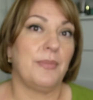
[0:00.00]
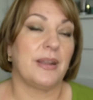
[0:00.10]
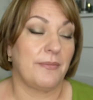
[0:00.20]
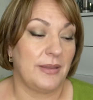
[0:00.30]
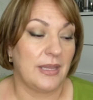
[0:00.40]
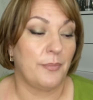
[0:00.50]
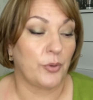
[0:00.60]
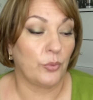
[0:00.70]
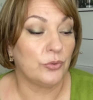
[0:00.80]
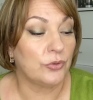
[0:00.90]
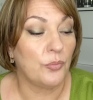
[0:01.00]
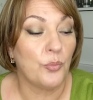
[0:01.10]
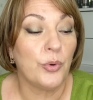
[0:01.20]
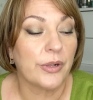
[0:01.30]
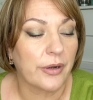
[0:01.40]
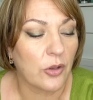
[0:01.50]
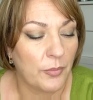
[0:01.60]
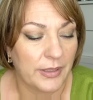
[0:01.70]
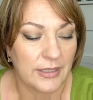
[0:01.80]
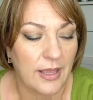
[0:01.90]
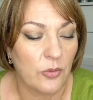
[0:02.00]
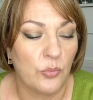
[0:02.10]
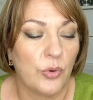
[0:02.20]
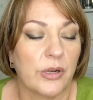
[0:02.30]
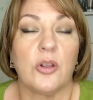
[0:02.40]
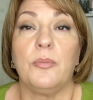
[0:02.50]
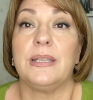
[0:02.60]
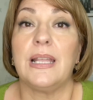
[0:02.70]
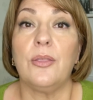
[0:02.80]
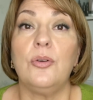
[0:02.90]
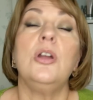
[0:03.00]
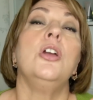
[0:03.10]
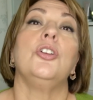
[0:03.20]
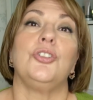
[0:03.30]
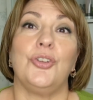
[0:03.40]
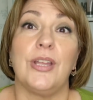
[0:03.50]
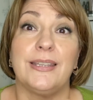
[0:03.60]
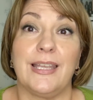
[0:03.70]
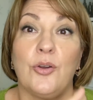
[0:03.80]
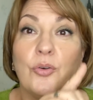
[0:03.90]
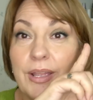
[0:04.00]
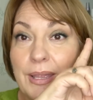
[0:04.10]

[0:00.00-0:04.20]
maravilla. Producto muy recomendado, muy recomendado. Yo ya tengo